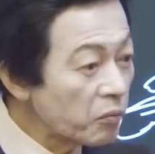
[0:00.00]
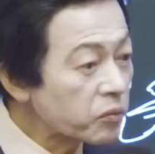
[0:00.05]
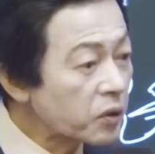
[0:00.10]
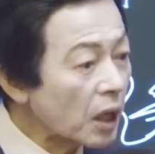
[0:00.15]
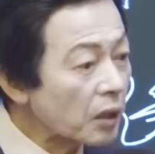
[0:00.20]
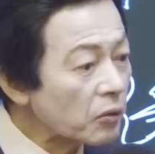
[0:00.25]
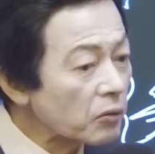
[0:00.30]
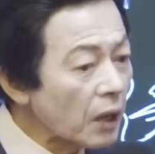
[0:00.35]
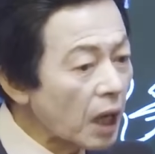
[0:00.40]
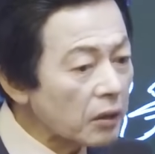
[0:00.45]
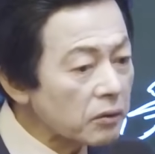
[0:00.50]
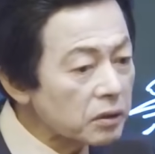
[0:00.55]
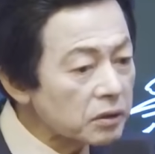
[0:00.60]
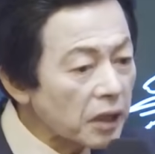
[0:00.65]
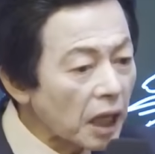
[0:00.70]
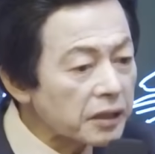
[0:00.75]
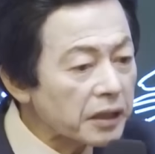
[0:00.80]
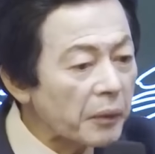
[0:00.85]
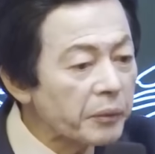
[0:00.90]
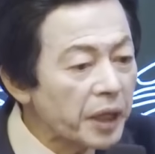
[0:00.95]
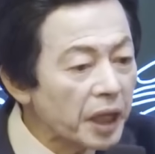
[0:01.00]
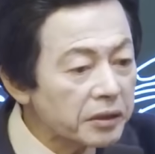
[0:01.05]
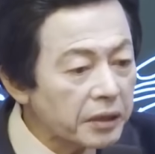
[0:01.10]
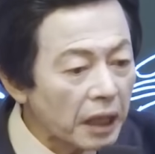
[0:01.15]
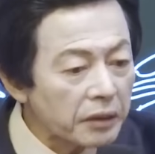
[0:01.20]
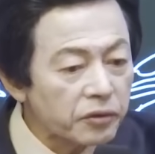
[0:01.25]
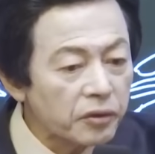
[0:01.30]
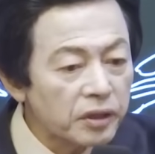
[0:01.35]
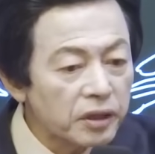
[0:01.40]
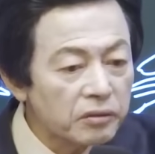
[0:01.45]
금가루가 그 다다미에
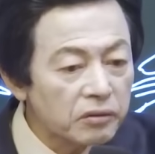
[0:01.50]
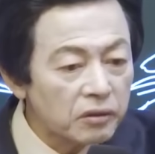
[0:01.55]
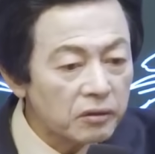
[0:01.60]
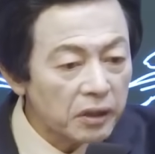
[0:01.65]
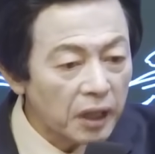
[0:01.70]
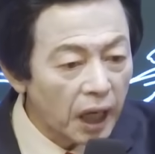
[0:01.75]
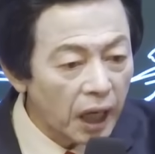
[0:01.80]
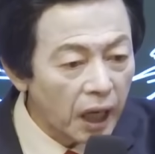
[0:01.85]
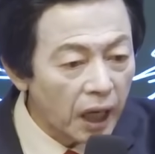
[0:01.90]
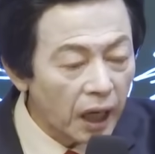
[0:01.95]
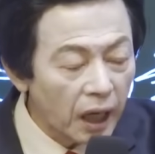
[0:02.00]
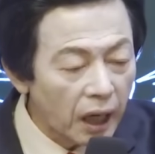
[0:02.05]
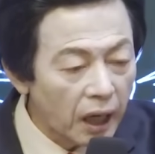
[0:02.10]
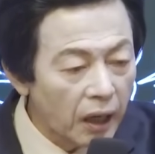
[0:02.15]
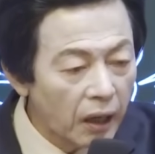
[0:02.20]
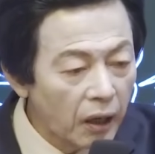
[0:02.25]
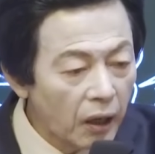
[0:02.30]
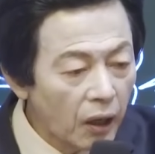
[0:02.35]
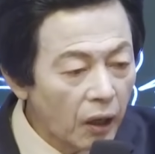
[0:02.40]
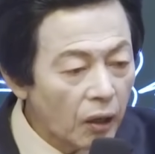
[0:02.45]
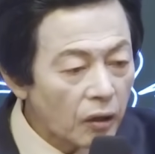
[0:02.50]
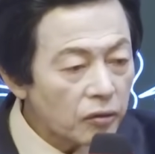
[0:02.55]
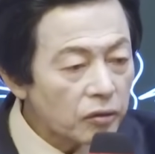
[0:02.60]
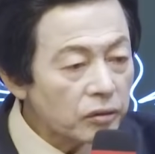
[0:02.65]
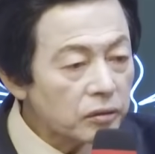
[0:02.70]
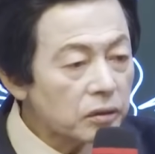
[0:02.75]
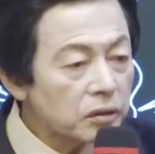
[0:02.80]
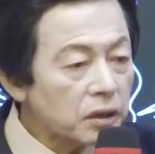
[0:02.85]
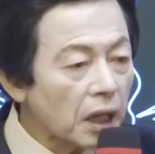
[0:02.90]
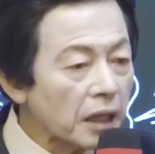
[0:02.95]
다 들어있는 거야.
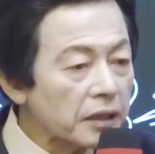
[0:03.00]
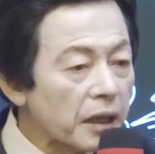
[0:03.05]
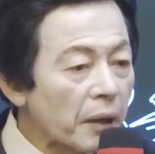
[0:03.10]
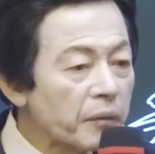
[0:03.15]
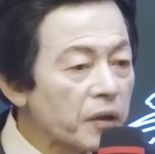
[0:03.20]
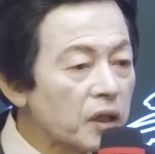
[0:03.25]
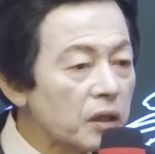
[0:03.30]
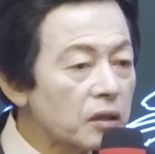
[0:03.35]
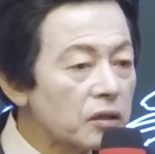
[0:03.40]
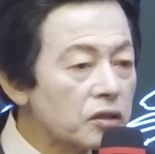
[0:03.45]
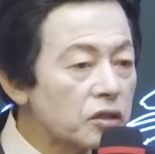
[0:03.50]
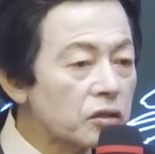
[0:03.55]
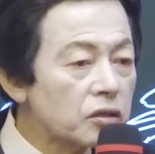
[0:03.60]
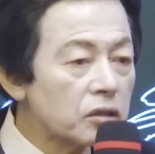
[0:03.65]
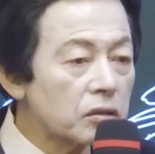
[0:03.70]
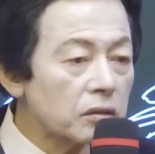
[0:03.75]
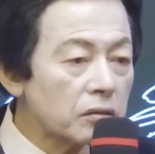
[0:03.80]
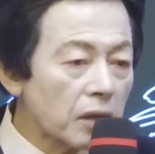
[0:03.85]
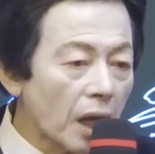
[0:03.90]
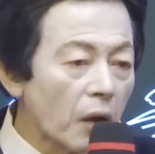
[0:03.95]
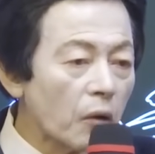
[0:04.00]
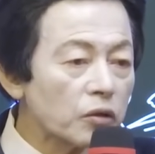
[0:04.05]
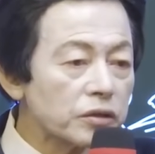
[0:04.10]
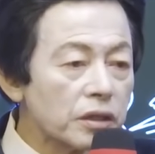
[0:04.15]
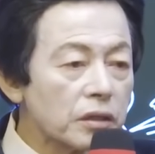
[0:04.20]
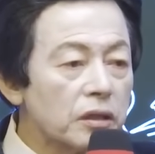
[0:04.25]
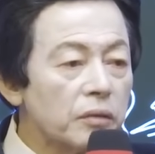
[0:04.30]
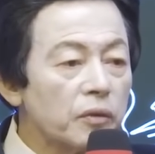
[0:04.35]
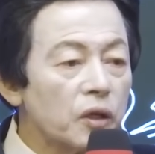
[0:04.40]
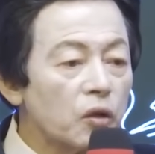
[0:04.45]
그, 그 다다미를
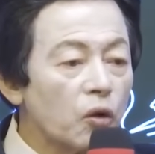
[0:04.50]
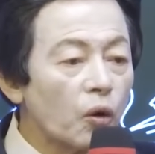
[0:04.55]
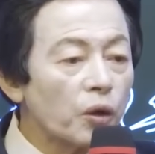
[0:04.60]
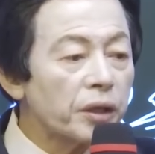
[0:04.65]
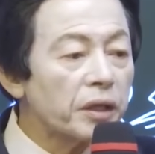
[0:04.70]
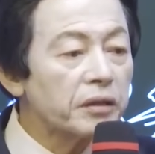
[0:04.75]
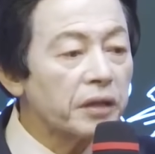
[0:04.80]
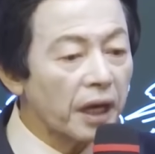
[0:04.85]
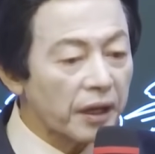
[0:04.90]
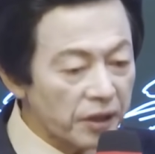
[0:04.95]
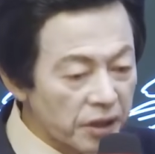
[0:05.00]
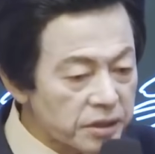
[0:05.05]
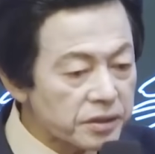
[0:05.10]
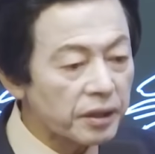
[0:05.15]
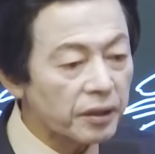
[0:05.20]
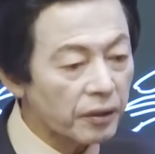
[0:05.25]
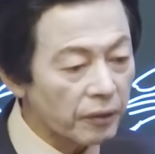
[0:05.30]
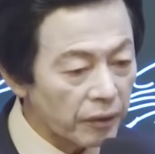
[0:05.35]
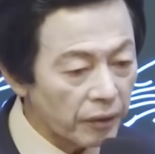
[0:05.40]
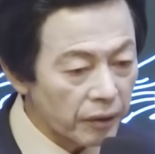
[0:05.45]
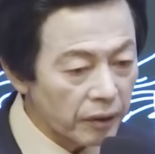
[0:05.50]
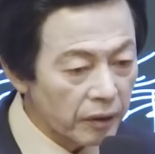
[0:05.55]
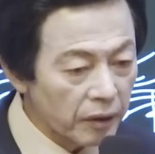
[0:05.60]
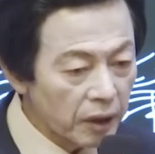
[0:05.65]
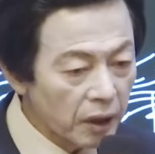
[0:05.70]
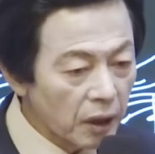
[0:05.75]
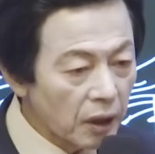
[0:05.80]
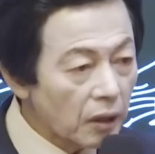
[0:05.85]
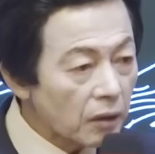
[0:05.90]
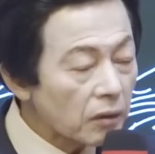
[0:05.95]
태워서 금을 녹이는 데가 있어요.
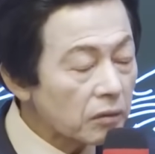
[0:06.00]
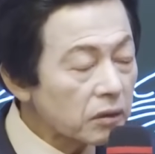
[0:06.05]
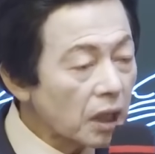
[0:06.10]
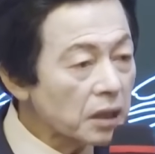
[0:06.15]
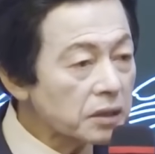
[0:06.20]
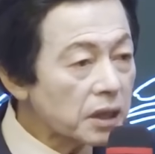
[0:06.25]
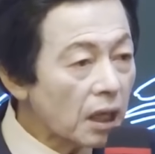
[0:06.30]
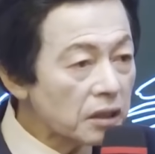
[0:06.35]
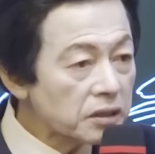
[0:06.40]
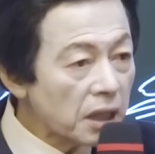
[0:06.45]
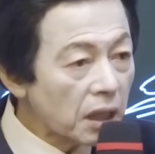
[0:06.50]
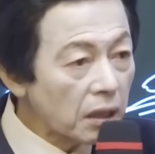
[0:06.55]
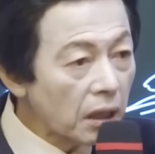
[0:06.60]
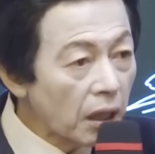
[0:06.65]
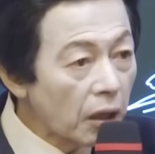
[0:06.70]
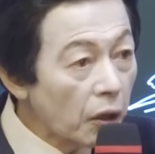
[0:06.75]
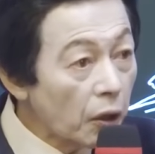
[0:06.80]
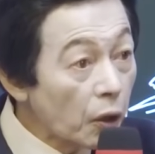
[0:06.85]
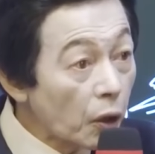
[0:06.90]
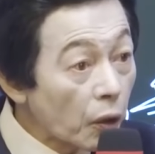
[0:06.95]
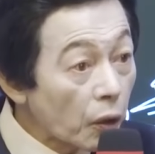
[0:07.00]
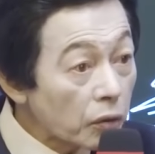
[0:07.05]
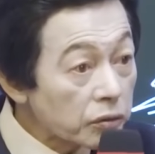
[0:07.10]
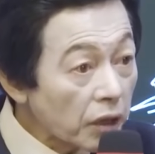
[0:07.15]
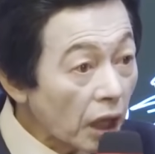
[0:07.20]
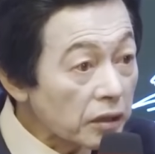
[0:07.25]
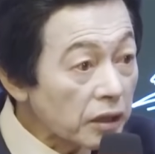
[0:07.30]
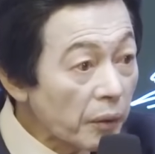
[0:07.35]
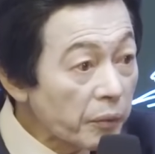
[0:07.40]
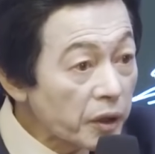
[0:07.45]
가져가잖아?
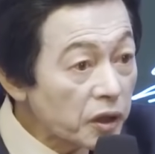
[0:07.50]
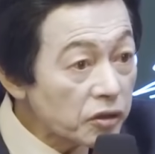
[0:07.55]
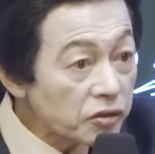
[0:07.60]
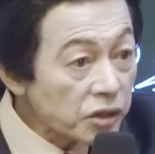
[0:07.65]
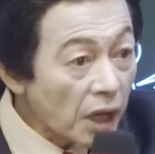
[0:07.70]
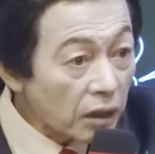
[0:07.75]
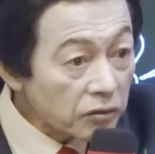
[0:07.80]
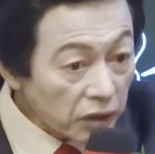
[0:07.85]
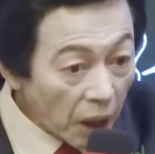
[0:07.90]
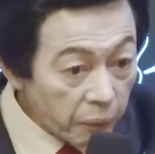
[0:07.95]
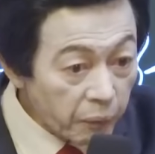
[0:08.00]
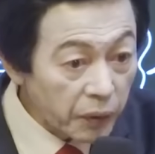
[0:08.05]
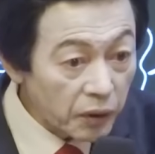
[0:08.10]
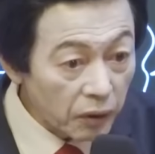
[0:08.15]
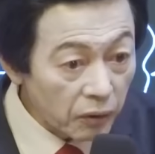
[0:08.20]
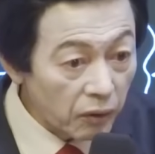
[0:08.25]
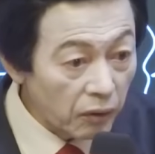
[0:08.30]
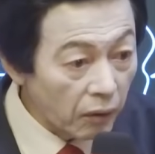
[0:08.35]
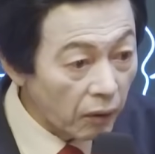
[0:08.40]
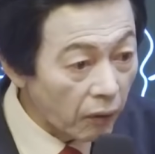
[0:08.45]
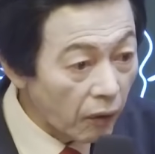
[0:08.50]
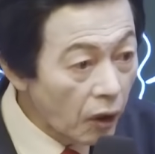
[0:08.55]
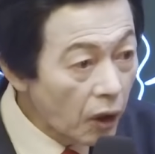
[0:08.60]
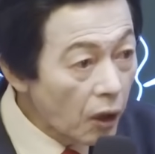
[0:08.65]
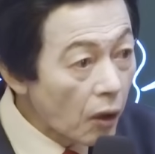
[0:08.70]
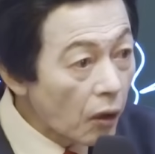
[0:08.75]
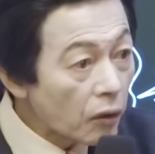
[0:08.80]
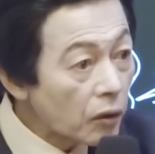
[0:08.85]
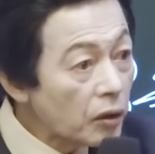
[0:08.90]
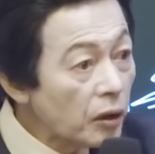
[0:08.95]
다다미는 싹 타버리고
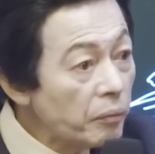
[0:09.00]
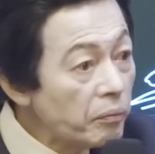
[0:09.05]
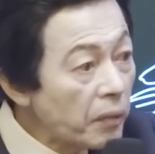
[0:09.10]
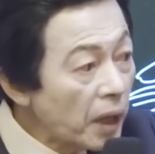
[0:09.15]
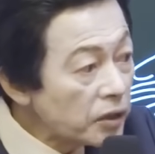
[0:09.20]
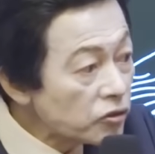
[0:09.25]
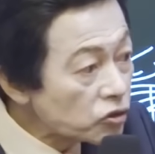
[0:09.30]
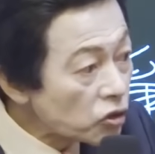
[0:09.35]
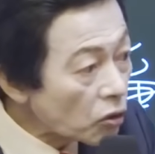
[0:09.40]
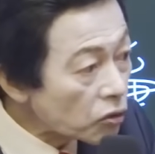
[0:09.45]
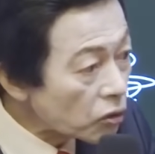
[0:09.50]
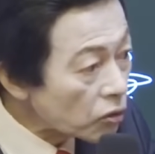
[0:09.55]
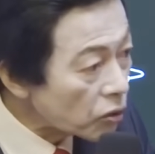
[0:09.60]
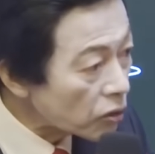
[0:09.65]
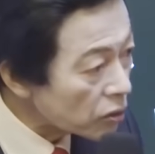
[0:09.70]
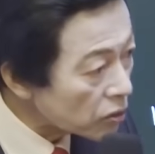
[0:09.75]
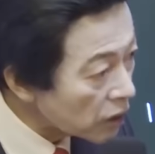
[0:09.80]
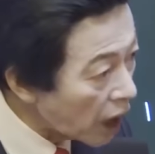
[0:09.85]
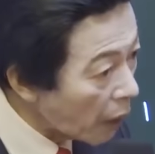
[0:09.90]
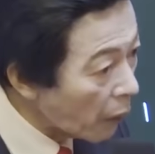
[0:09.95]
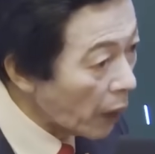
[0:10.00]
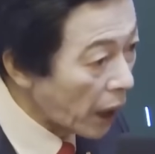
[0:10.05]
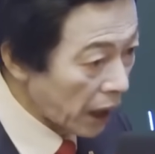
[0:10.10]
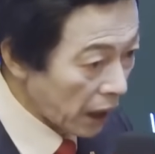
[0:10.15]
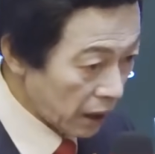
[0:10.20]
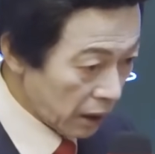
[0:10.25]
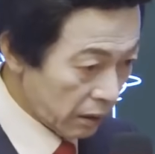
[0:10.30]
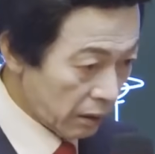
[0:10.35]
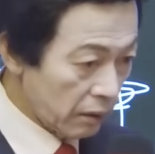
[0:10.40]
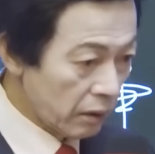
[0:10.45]
금만 쪼르륵
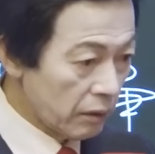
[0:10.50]
나와.